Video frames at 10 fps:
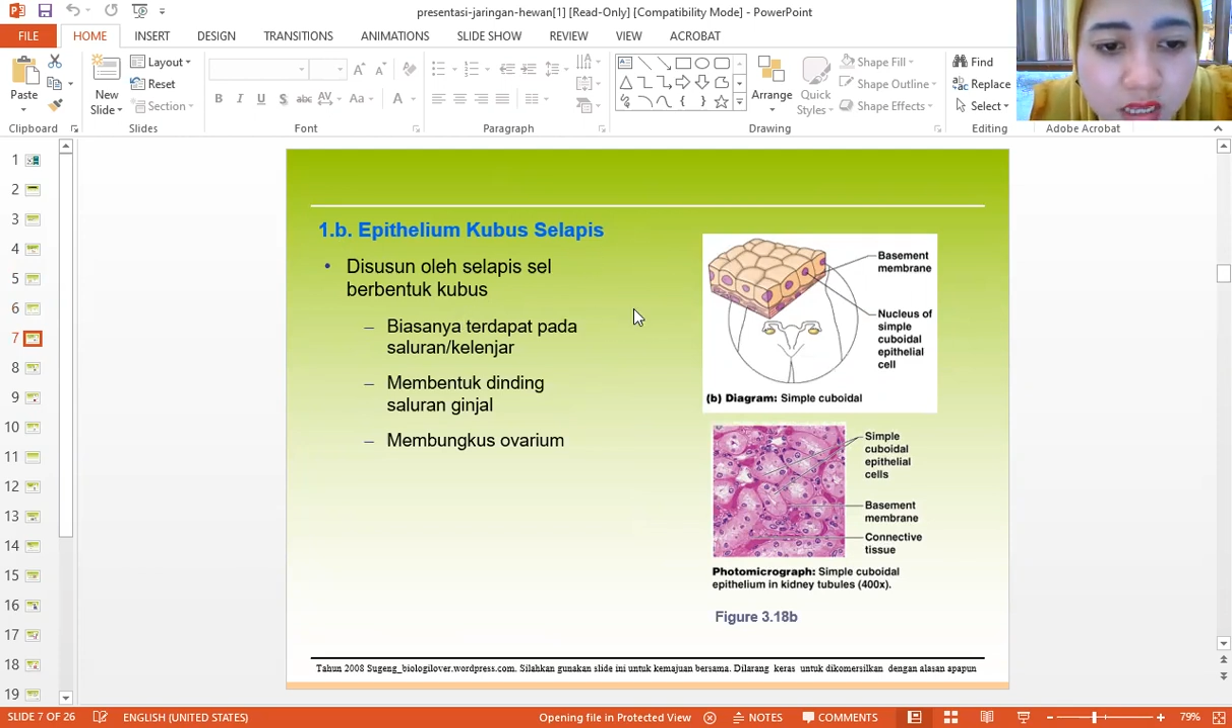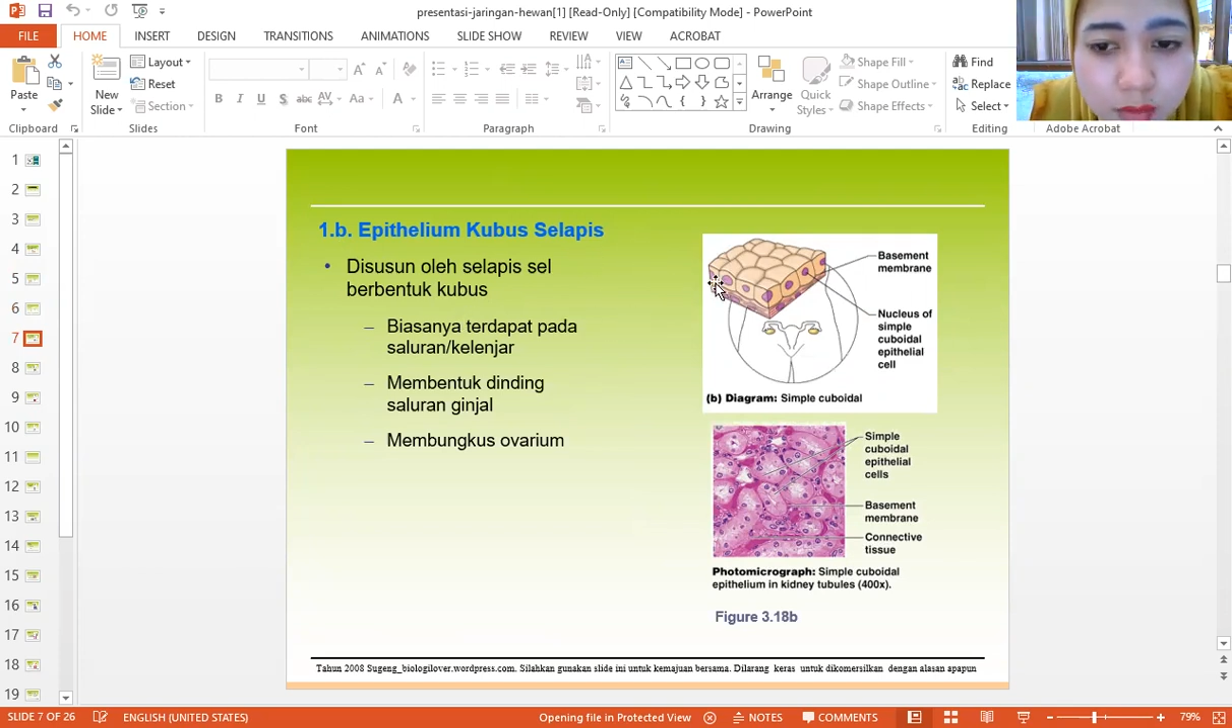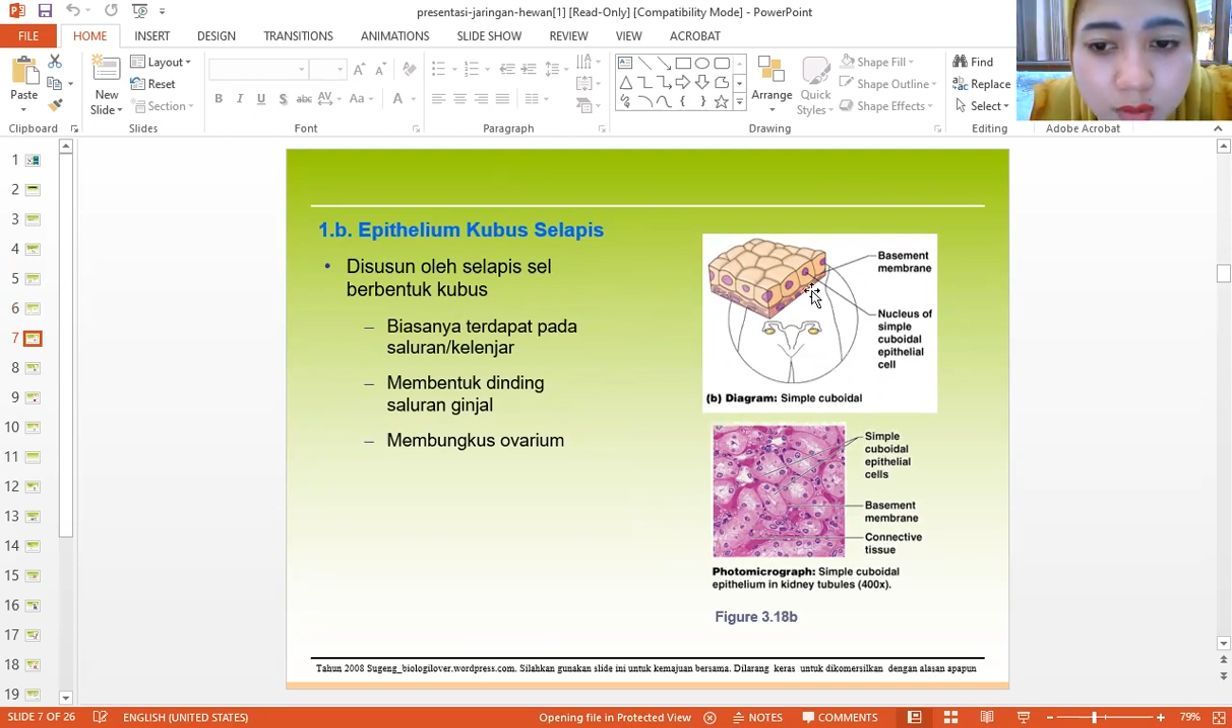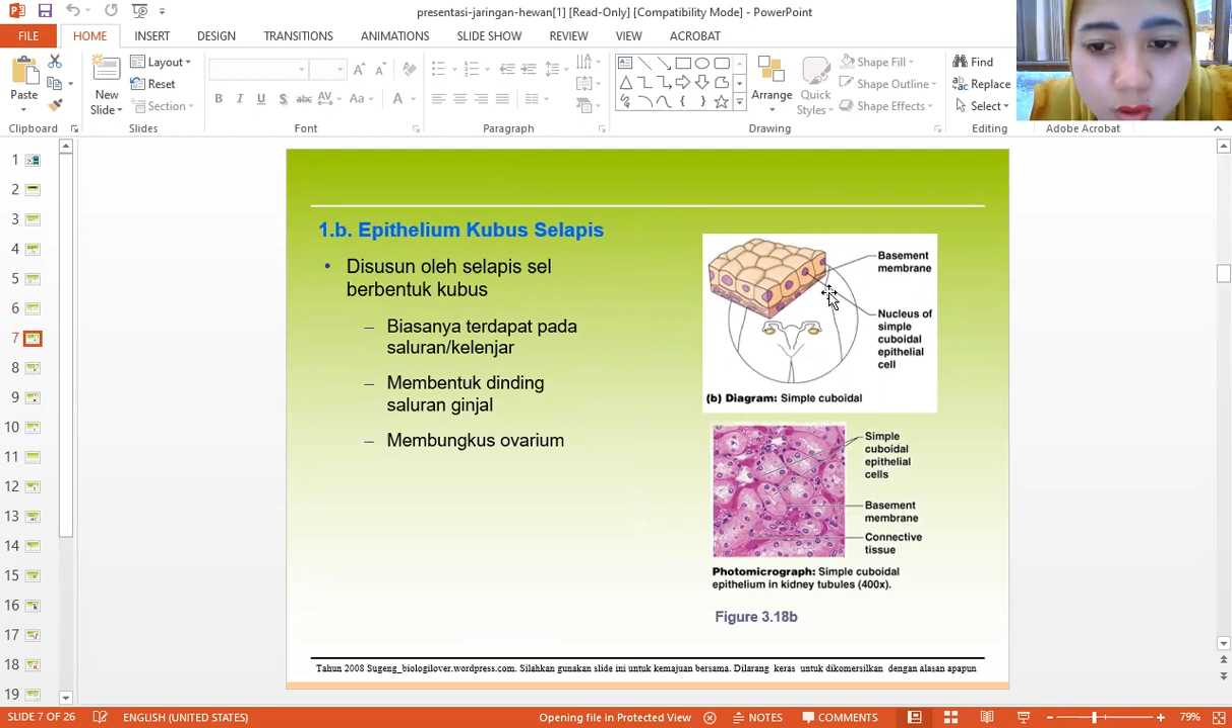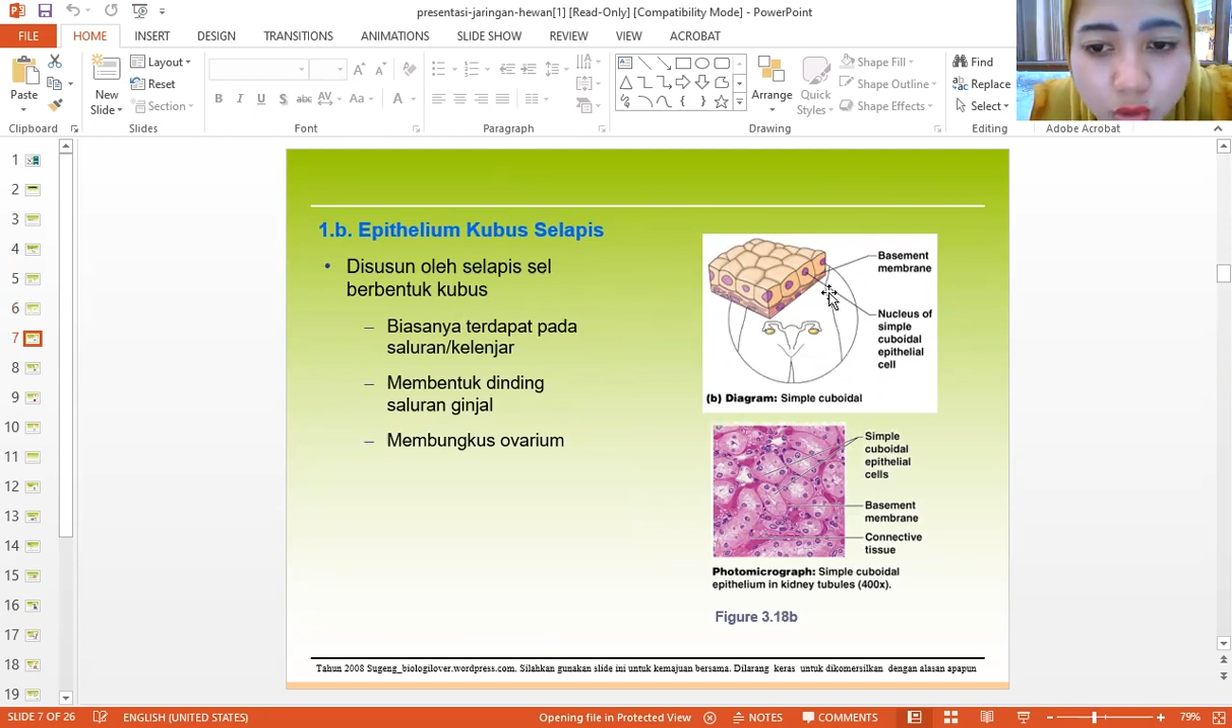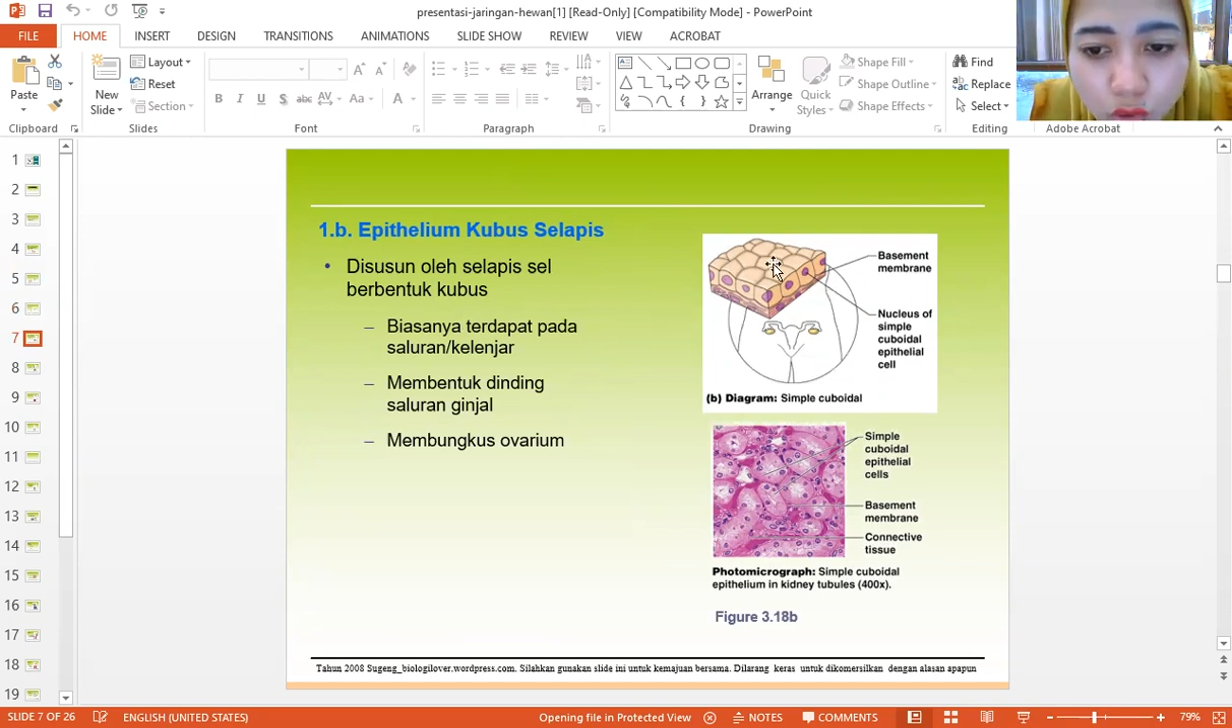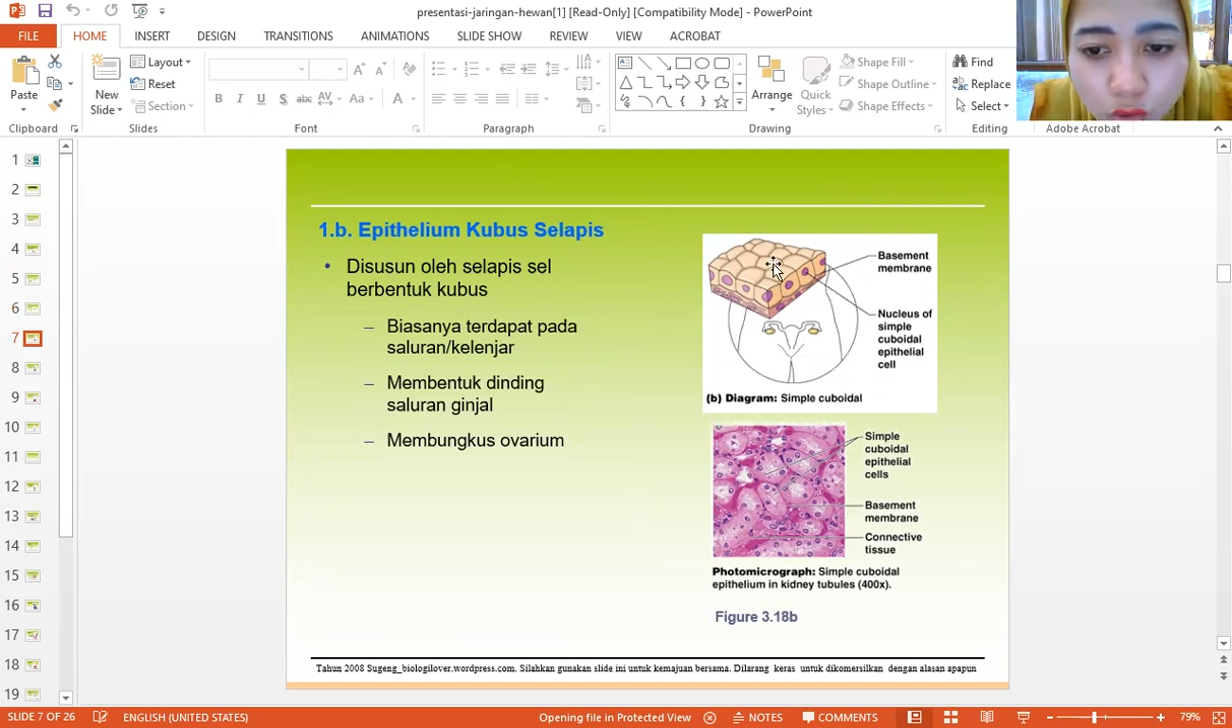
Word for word: sel berbentuk